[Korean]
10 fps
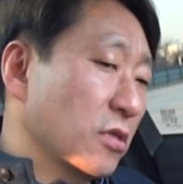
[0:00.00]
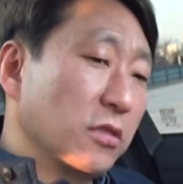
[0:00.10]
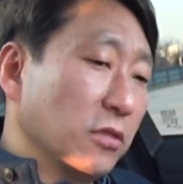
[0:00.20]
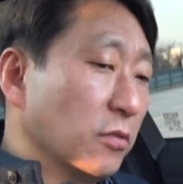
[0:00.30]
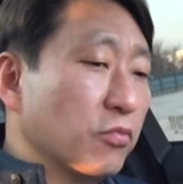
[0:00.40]

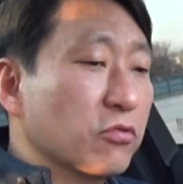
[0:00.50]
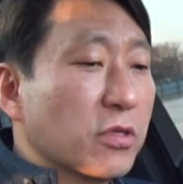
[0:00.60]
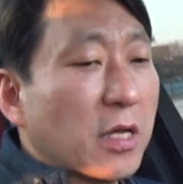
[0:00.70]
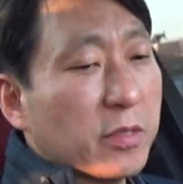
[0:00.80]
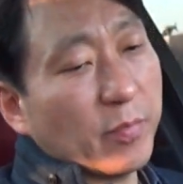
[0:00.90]
그
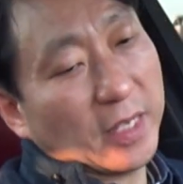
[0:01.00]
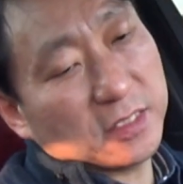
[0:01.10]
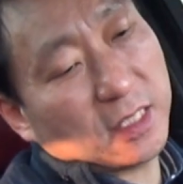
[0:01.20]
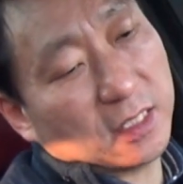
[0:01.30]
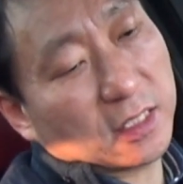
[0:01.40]
풍성함이
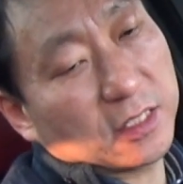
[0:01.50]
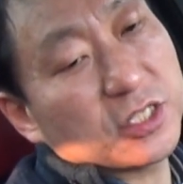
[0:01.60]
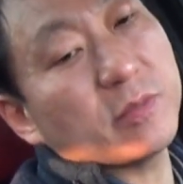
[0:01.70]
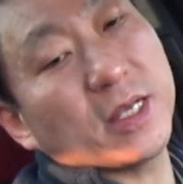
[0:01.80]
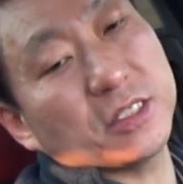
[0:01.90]
빠진다든가
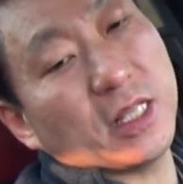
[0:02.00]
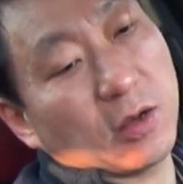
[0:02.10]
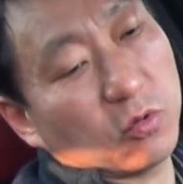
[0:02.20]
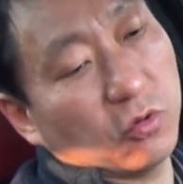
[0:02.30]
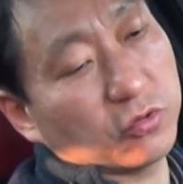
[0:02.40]
심하진
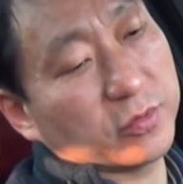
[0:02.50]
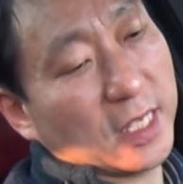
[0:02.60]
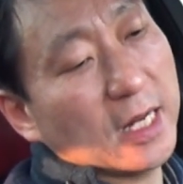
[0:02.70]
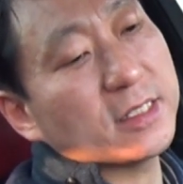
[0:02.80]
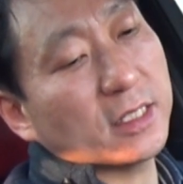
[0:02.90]
않고 좀
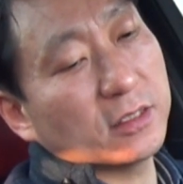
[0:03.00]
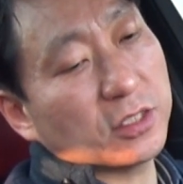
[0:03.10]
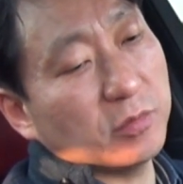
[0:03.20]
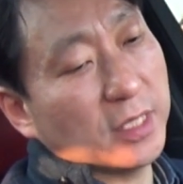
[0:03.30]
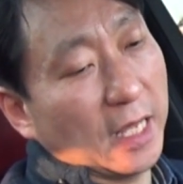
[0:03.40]
살짝
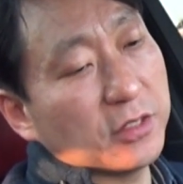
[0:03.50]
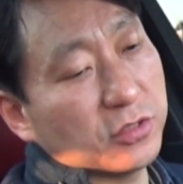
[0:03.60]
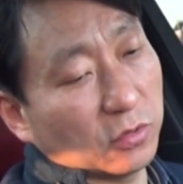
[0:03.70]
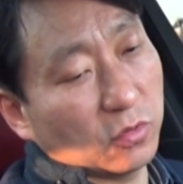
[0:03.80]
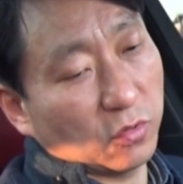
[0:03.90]
느낌이 나는
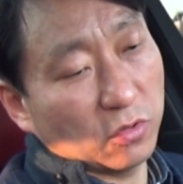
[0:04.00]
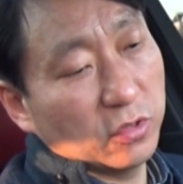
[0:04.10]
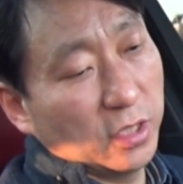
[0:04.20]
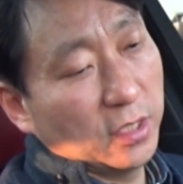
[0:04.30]
정도로